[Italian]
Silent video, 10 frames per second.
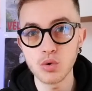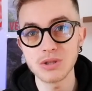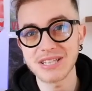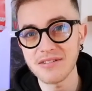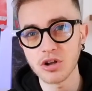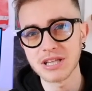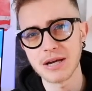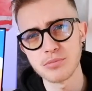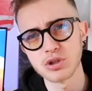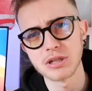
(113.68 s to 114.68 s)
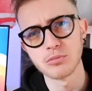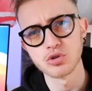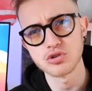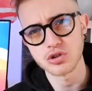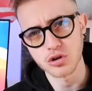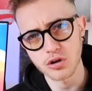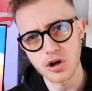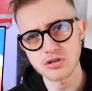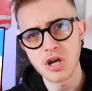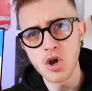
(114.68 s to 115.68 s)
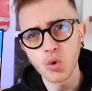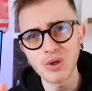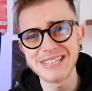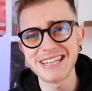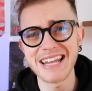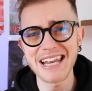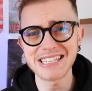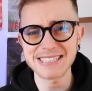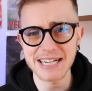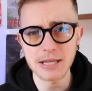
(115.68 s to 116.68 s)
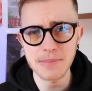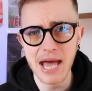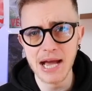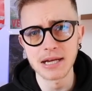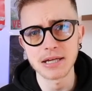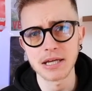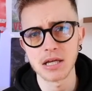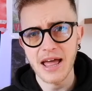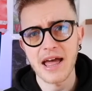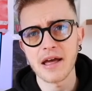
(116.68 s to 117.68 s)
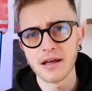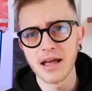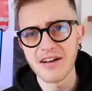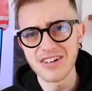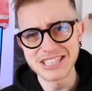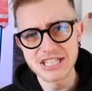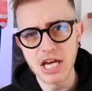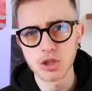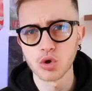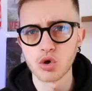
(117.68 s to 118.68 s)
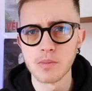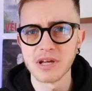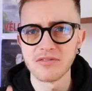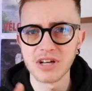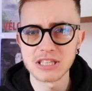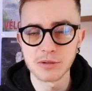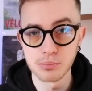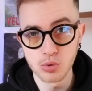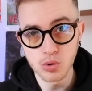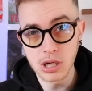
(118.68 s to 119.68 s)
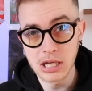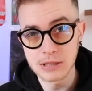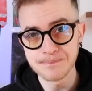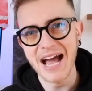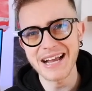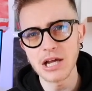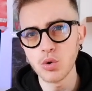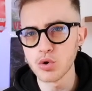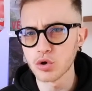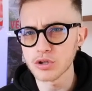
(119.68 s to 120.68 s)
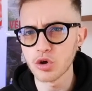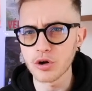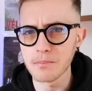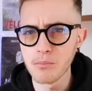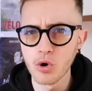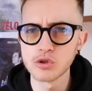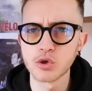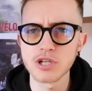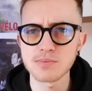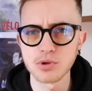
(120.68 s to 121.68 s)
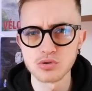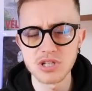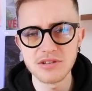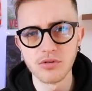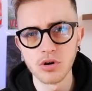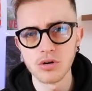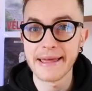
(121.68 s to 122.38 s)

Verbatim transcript: lui tre volte campione del mondo di ciclocross, quindi nelle strade bianche è avvantaggiato come Van Der Poel, anche lui un corredore molto esplosivo